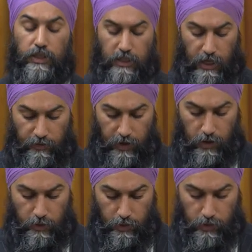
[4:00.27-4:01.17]
à travers
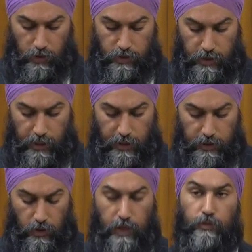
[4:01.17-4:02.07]
le monde entier
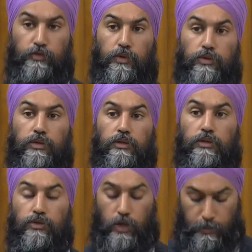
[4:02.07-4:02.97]
dans les
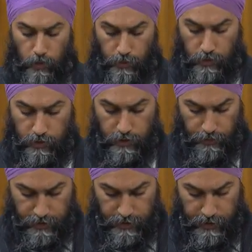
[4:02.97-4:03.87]
dans les moments
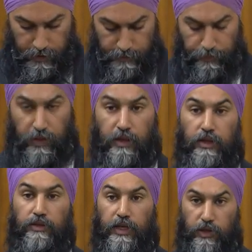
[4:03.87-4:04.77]
difficiles.
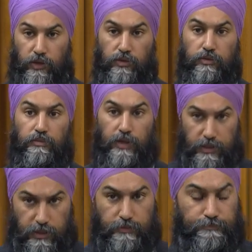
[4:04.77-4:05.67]
Thank you.
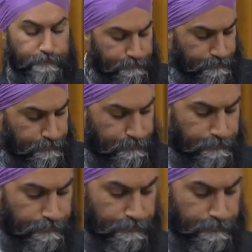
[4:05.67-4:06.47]
Merci. Merci.